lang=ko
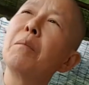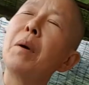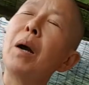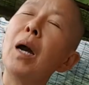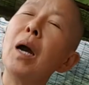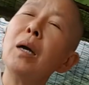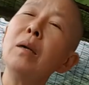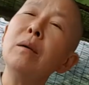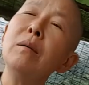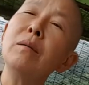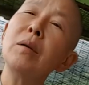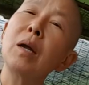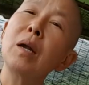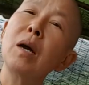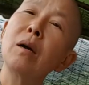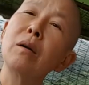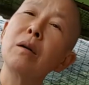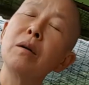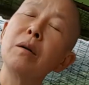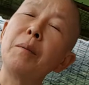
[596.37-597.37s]
많은
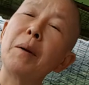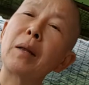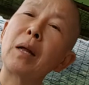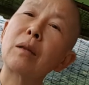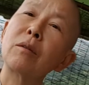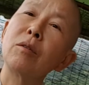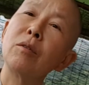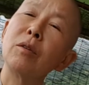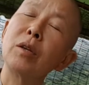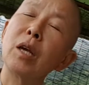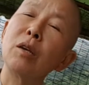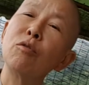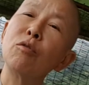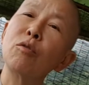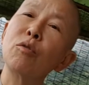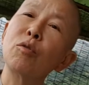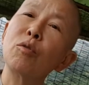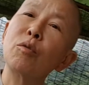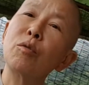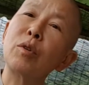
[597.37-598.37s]
사랑을 받았던 대중,